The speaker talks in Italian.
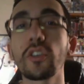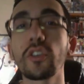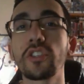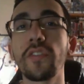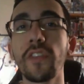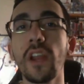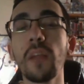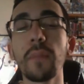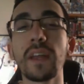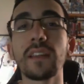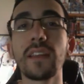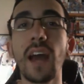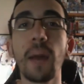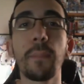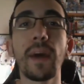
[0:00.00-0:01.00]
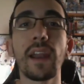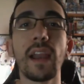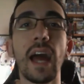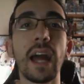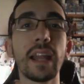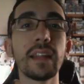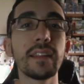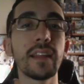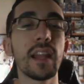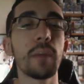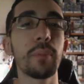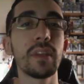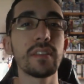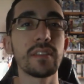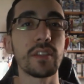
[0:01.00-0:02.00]
Ed eccoci finalmente a parlare
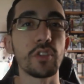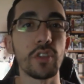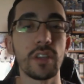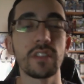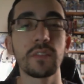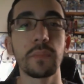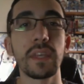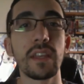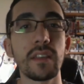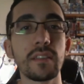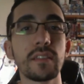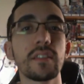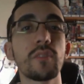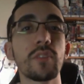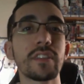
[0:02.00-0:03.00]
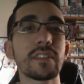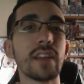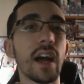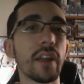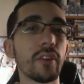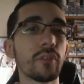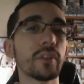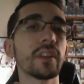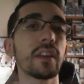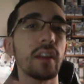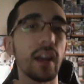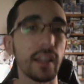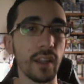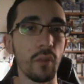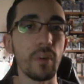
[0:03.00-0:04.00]
della PlayStation Experience di quest'anno,
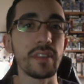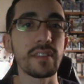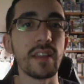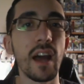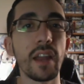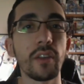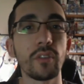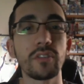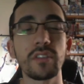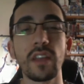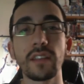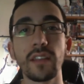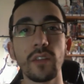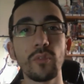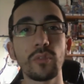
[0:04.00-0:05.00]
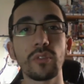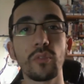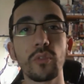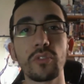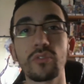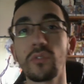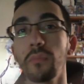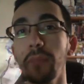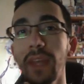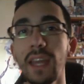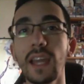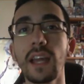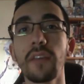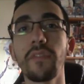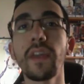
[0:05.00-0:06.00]
quindi anche quest'anno si è tenuto questo
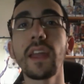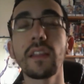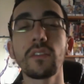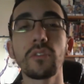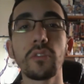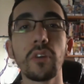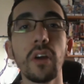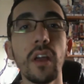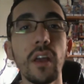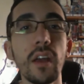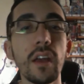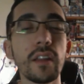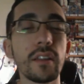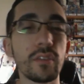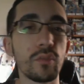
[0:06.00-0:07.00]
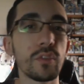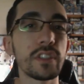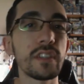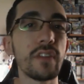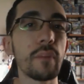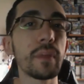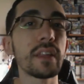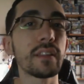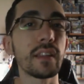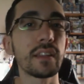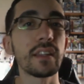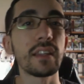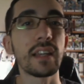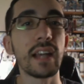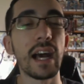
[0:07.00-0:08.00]
mega evento esclusivamente
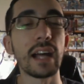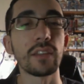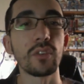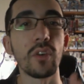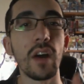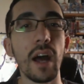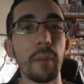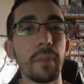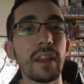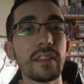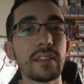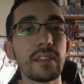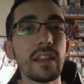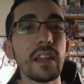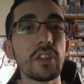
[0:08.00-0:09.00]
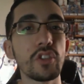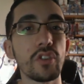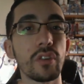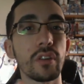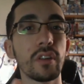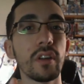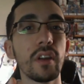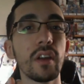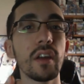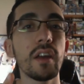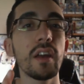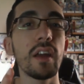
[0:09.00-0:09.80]
dedicato a PlayStation